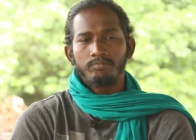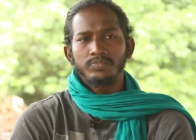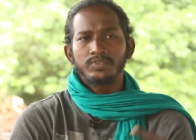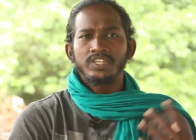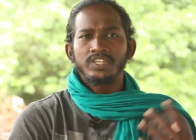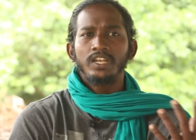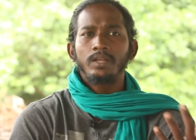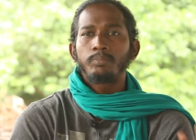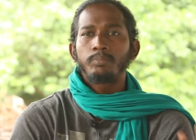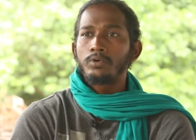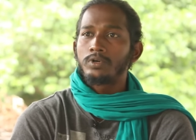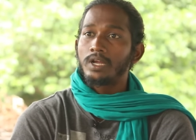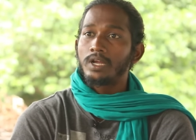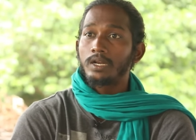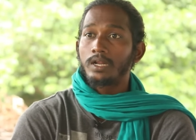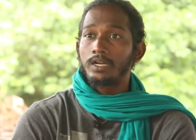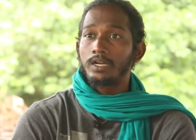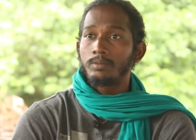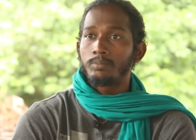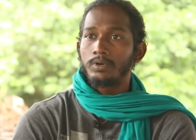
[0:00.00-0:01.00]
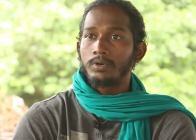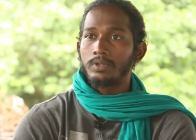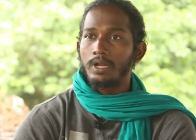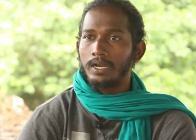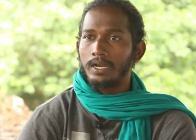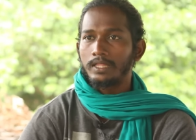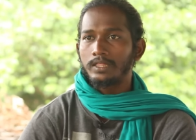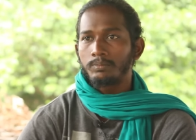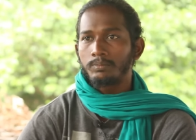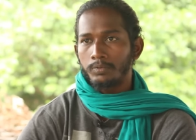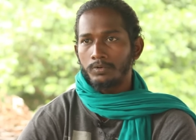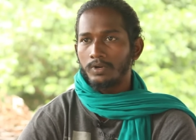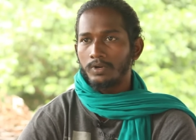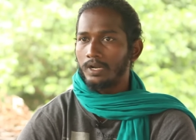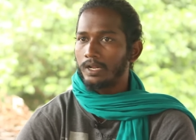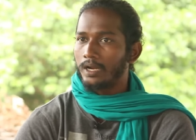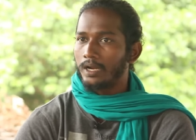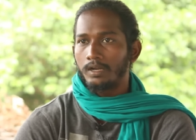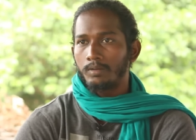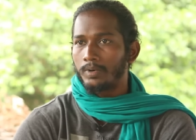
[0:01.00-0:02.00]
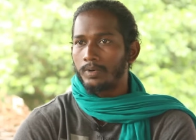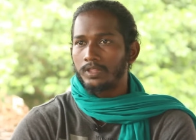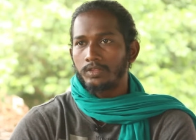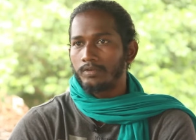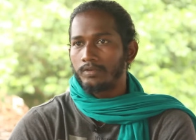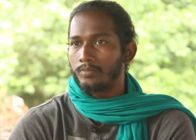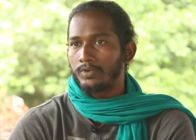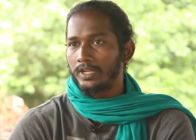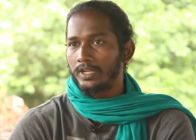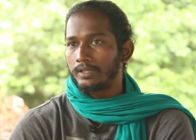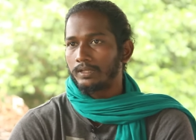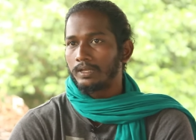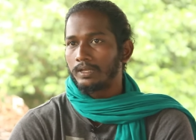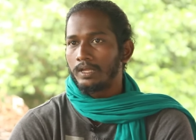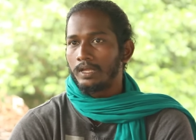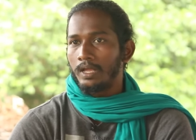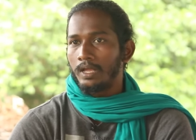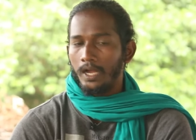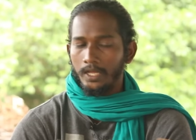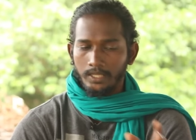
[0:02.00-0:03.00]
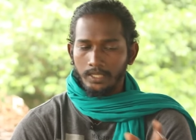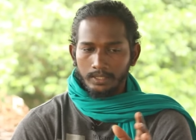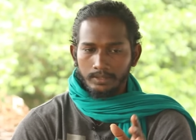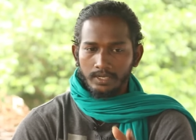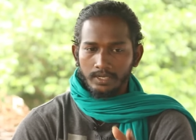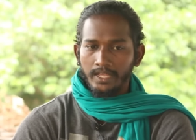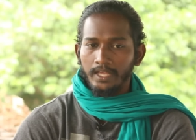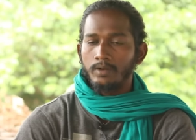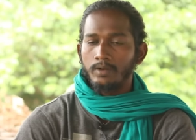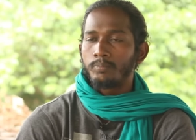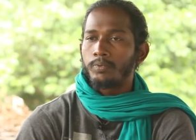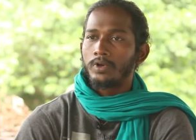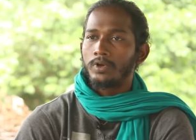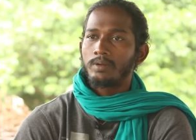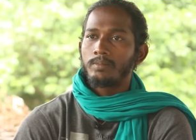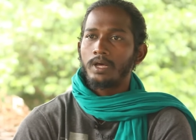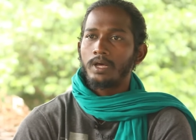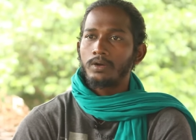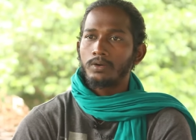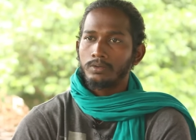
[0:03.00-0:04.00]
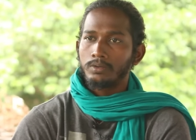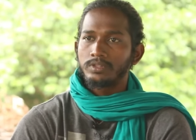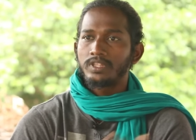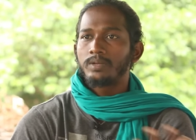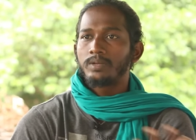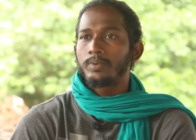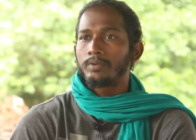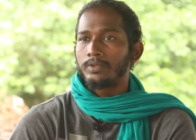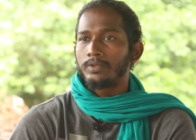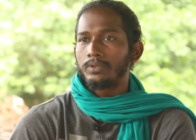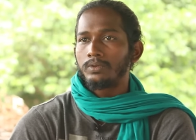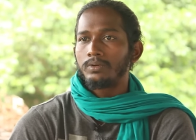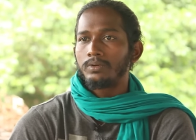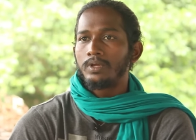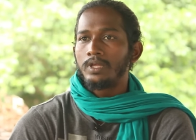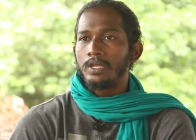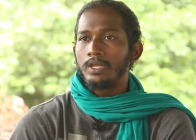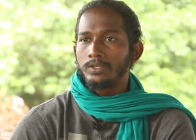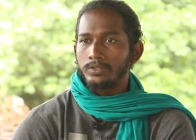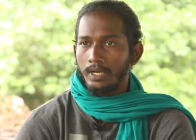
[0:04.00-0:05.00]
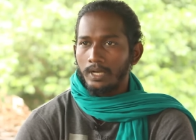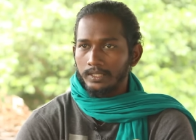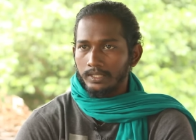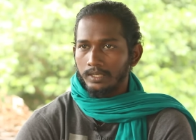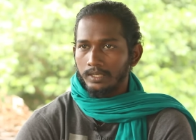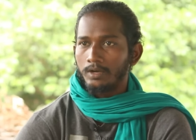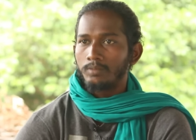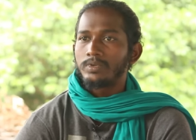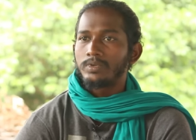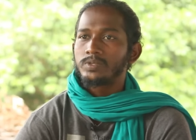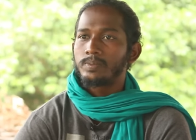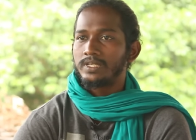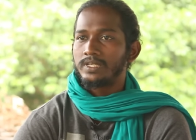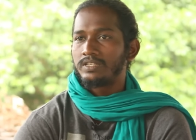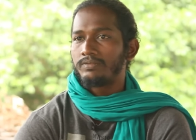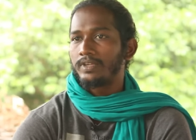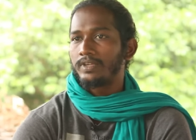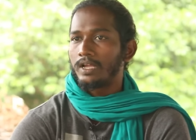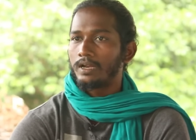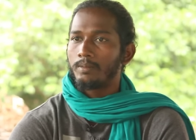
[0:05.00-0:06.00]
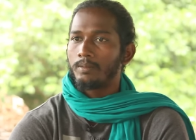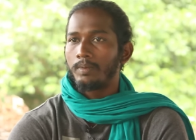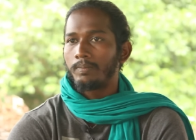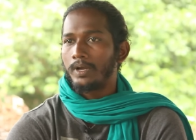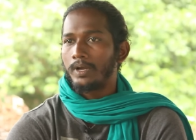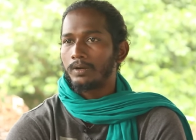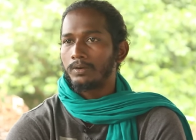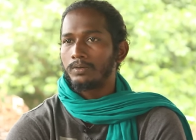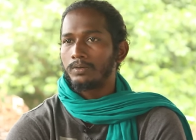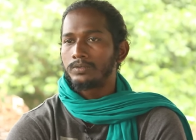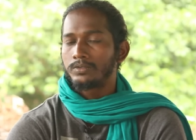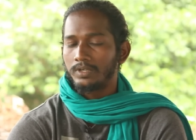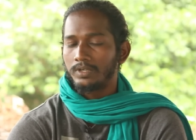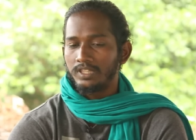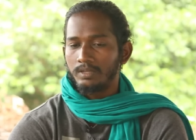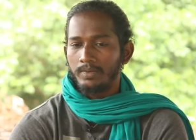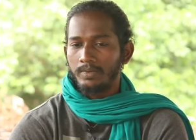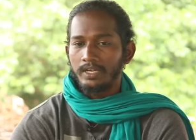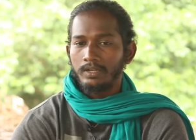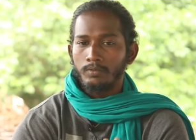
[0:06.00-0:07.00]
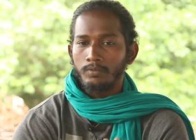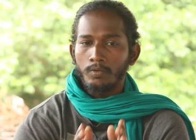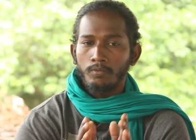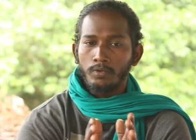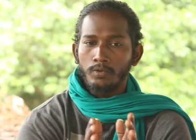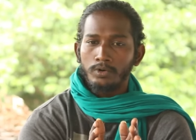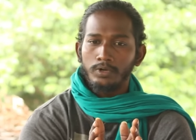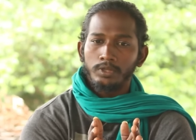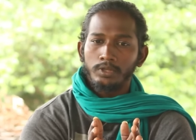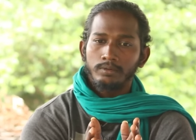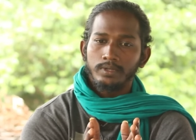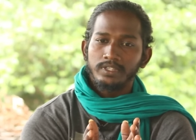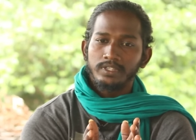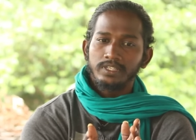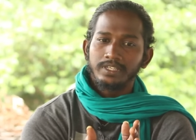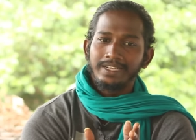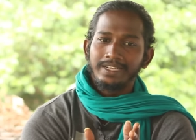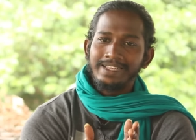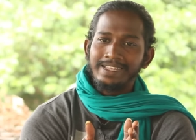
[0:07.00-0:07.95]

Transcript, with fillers: சில புழுக்கள் கட்டுப்படுத்தும் ஆனால் அந்த புழுக்களை கட்டுப்படுத்தவே முடியாது அது அந்த நேரம் போகிற மாதிரி இருக்கும் திருப்பி வந்துடும் ஸோ அதுக்கு ரொம்ப ஸ்பெசிஃபிக்காக நம்ம பார்க்கணும் ஸோ இந்த மாதிரி ஒவ்வொன்றையும் வந்து